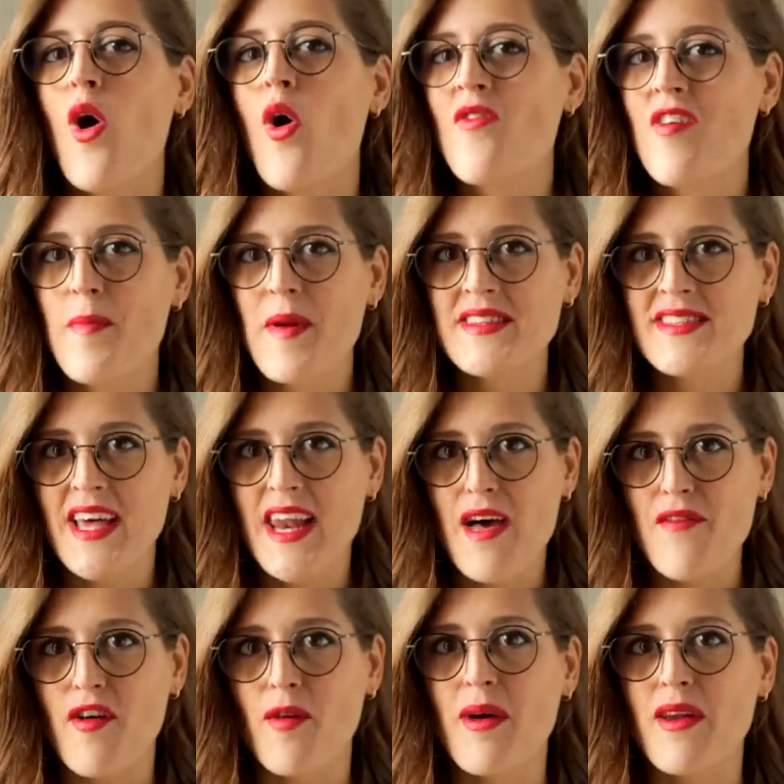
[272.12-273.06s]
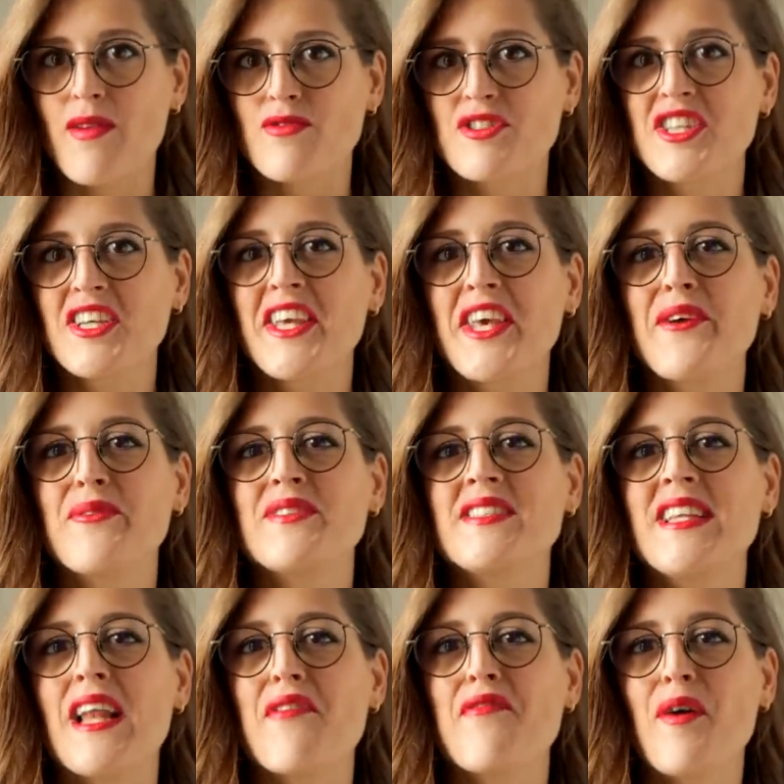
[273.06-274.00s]
On va passer à la forme allongée qui est
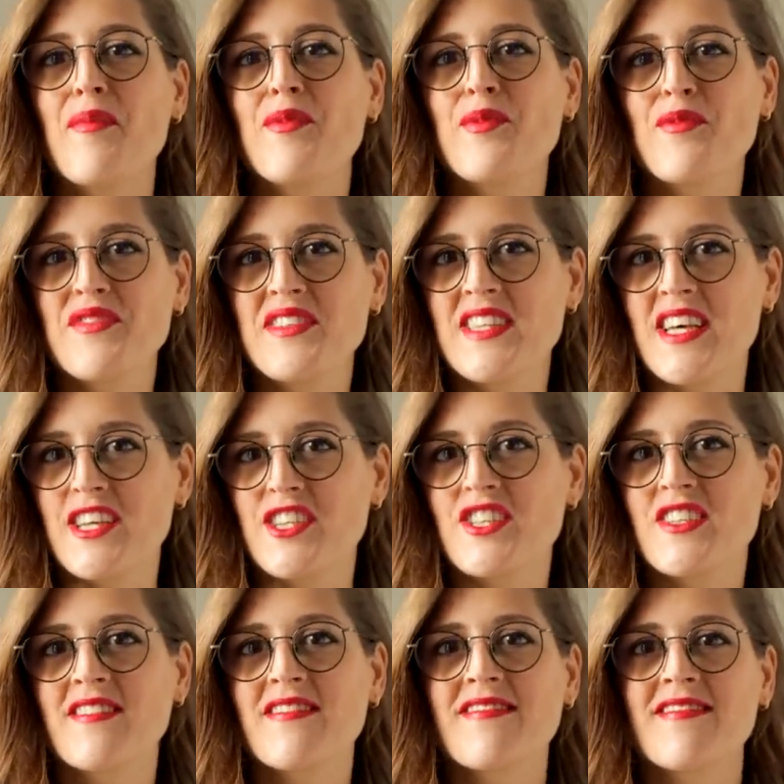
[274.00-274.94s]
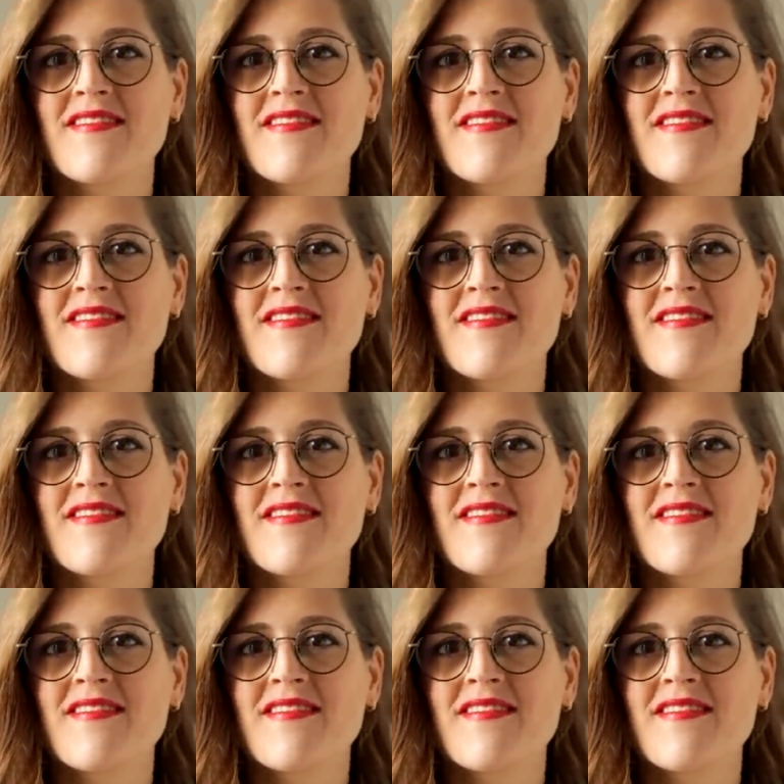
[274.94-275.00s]
aussi la forme de mon visage.